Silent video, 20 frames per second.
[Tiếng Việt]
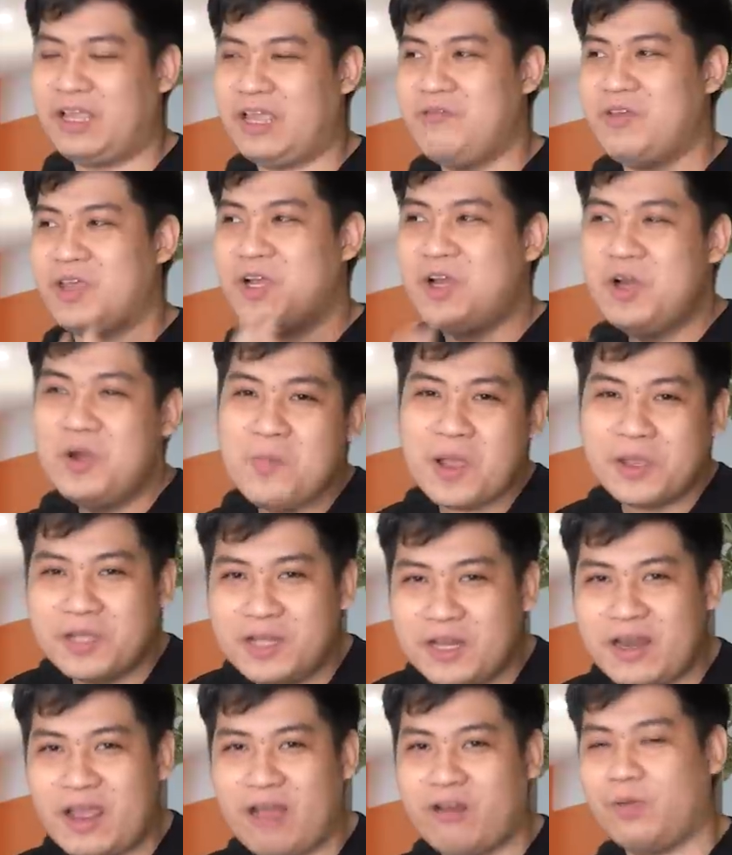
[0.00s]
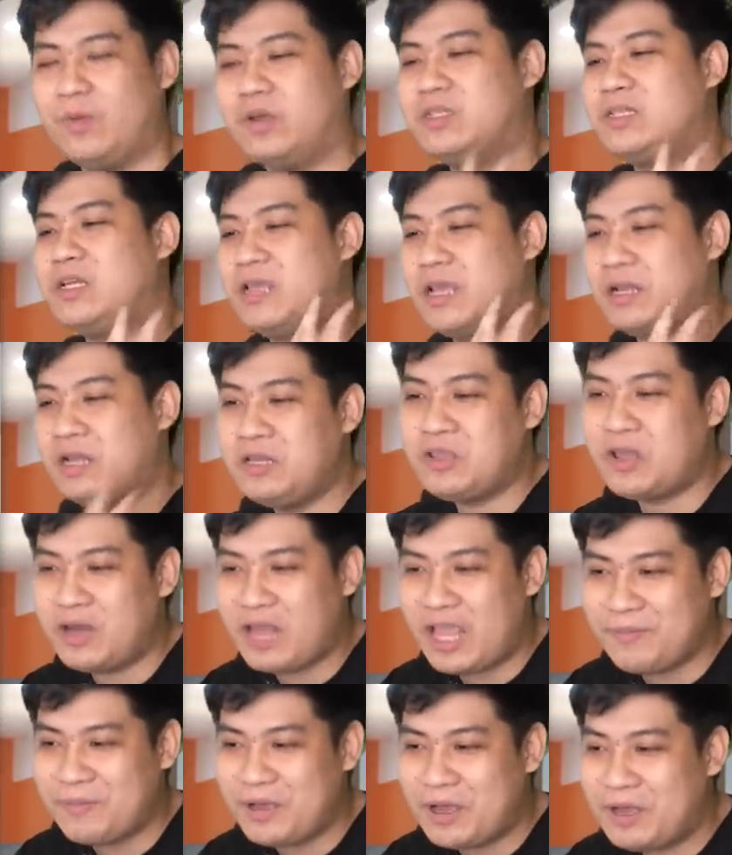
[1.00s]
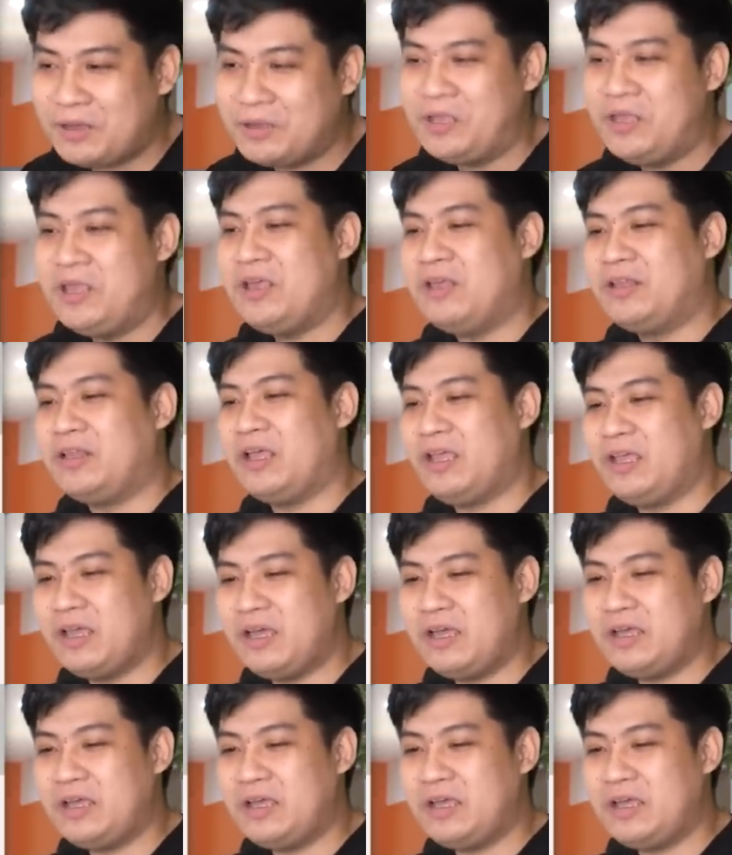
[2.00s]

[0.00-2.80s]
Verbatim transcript: thì cái việc ngứa mắt như thế nào thì mình xin giải thích cho anh em ha thì